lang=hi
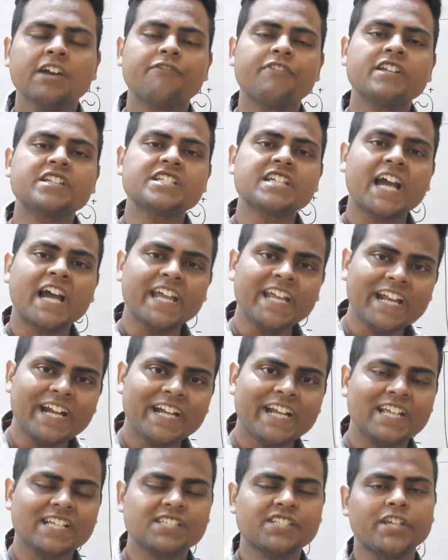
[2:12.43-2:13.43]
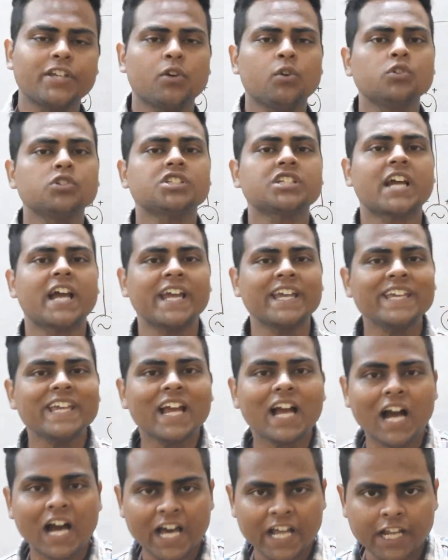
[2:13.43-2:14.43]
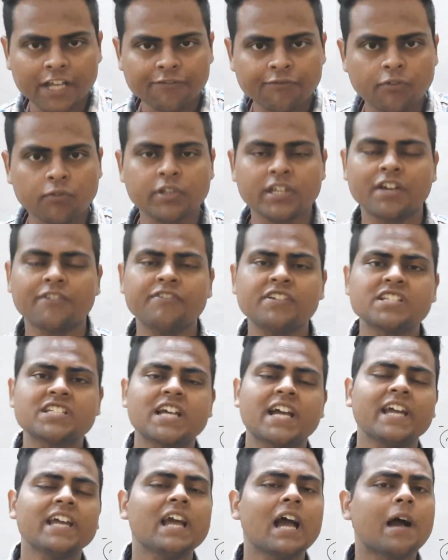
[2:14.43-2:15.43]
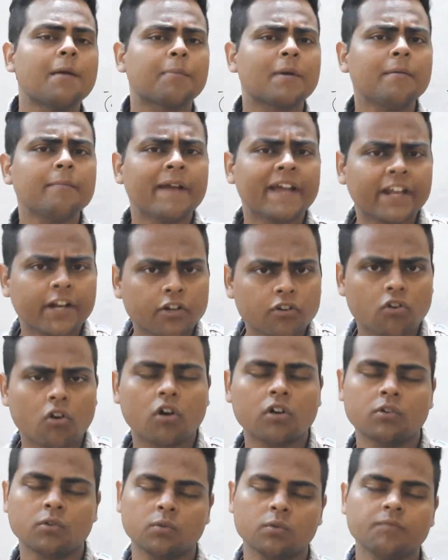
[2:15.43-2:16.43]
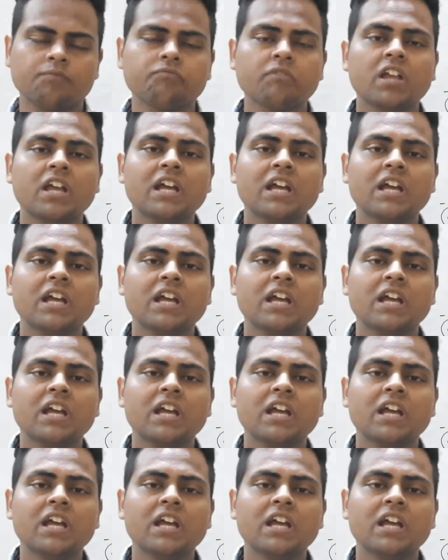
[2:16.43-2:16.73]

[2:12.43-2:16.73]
फिर चाहे ये डीसी हो चाहे ये आरएफ हो या फिर चाहे आपका मैग्नेट्रॉन हो